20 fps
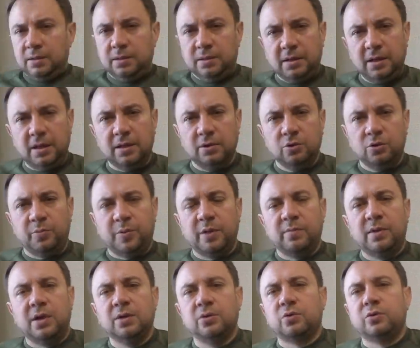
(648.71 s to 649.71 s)
Данную
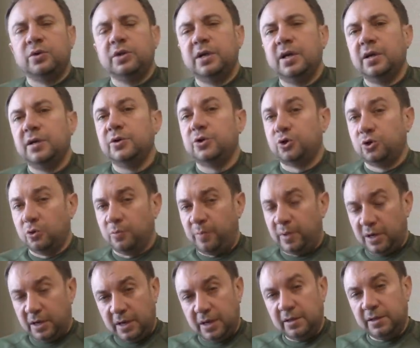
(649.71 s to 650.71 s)
приманку я еще
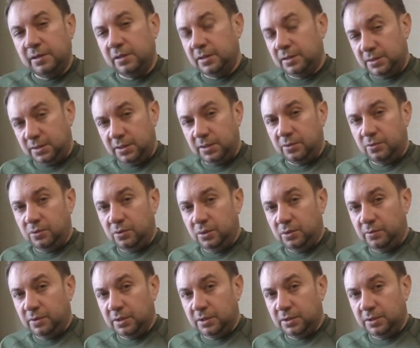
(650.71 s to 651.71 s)
пока не тестировал на
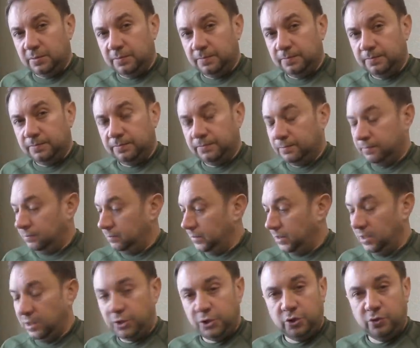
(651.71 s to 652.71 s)
воде.
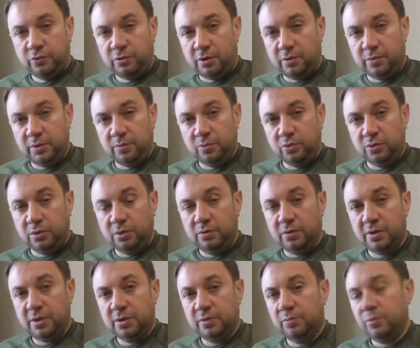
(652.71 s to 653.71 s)
Ничего вам не буду
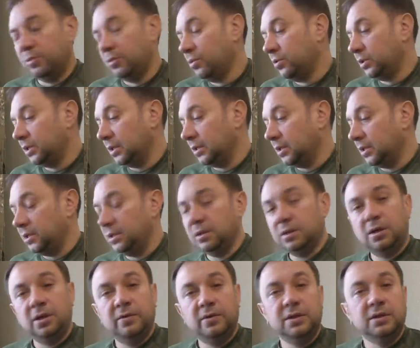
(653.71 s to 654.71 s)
говорить. Будет она не
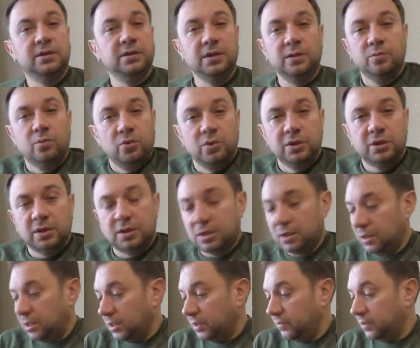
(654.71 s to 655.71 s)
ловить, не будет
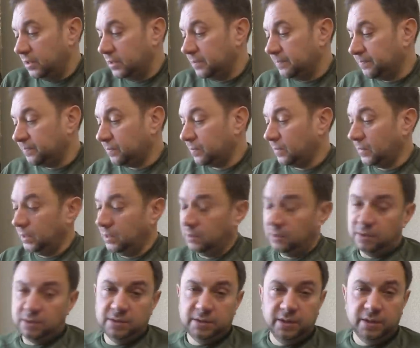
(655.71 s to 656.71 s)
она ловить.
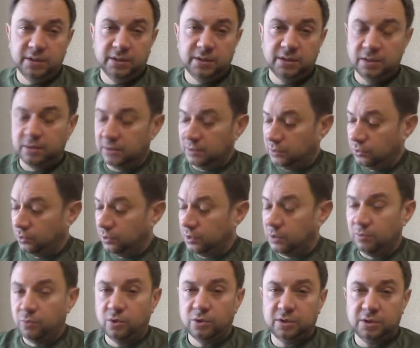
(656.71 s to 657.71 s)
Э, здесь э,
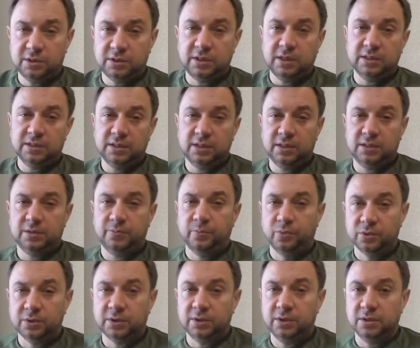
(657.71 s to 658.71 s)
только можно сказать
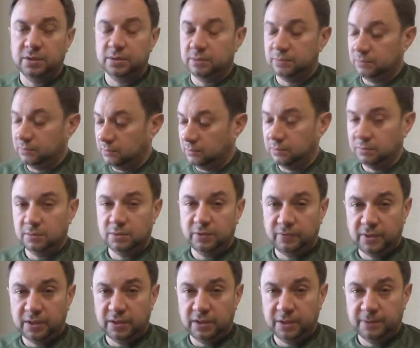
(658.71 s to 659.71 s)
после
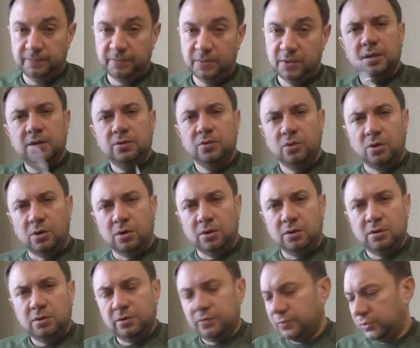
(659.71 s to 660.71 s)
воды. Но
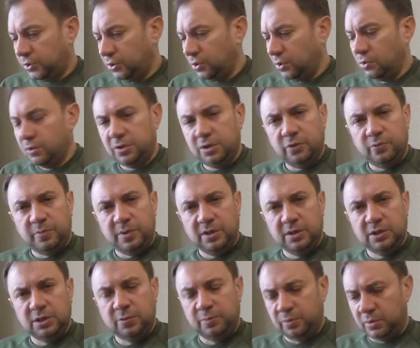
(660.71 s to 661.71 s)
все у ней, в
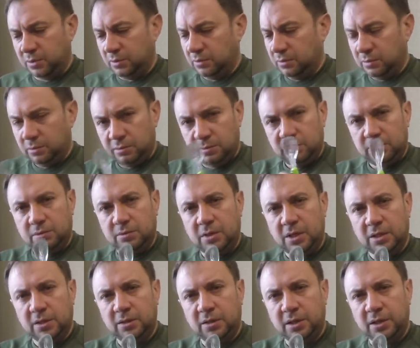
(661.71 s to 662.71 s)
принципе,
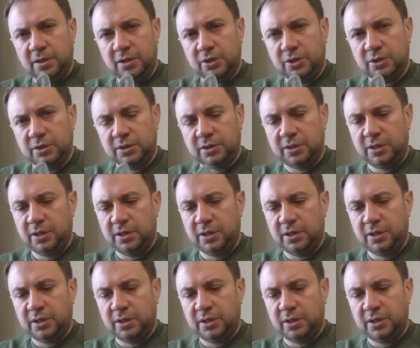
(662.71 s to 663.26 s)
аналогично с